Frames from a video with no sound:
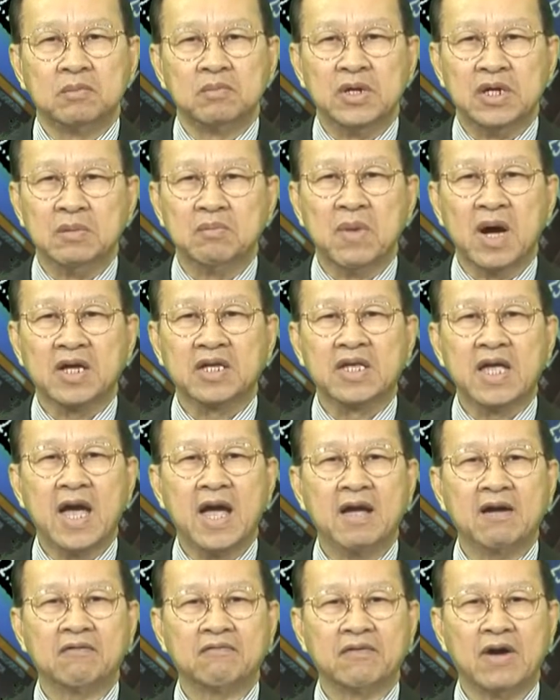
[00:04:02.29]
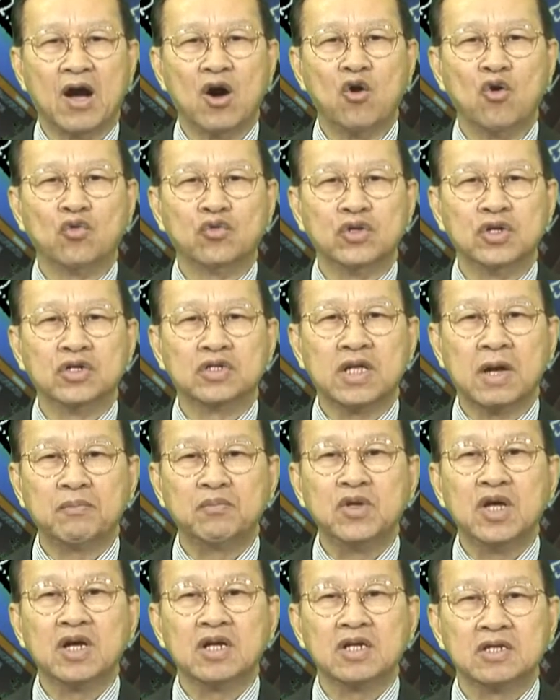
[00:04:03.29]
bị mất giá và hầu như
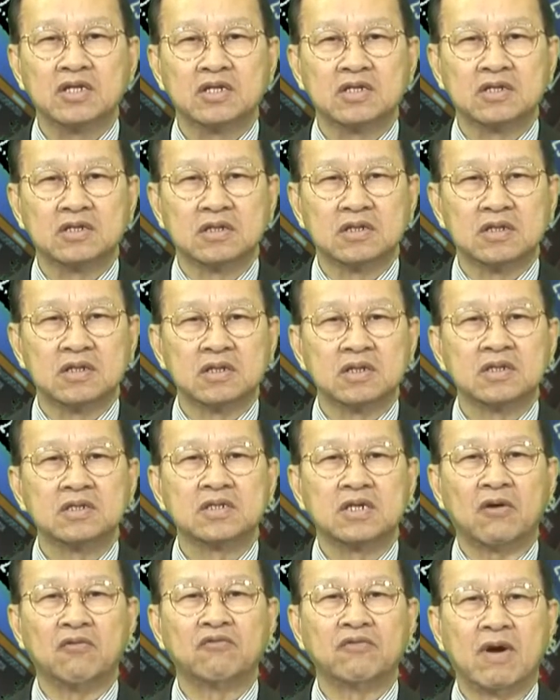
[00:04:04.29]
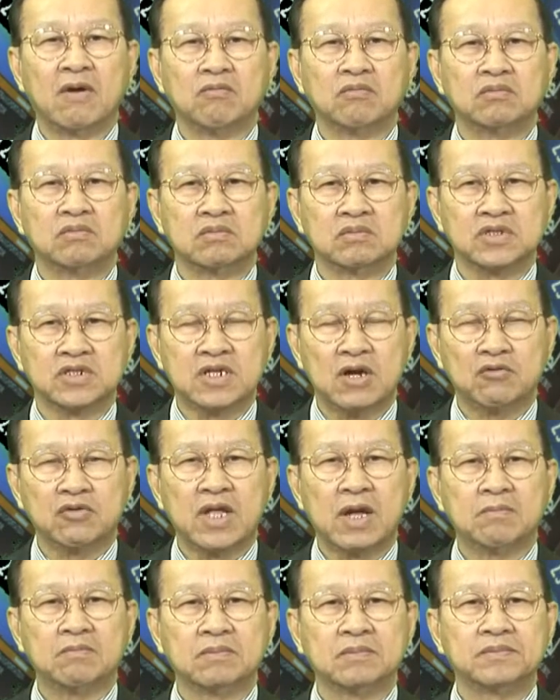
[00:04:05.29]
thấp nhất trong vòng 6
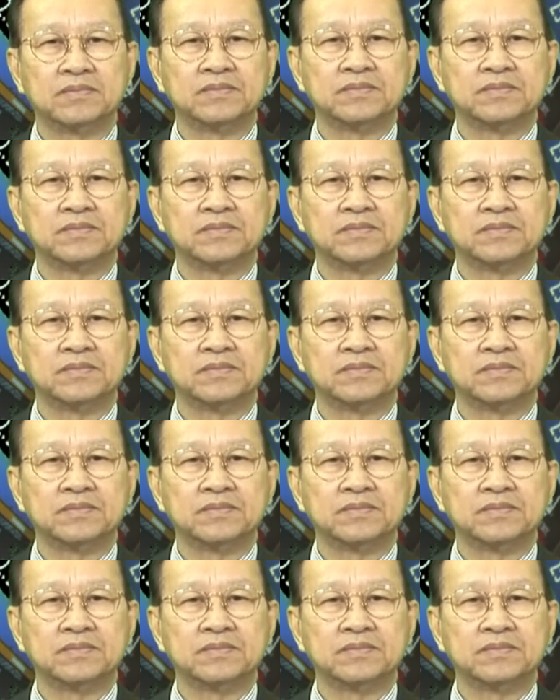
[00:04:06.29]
năm.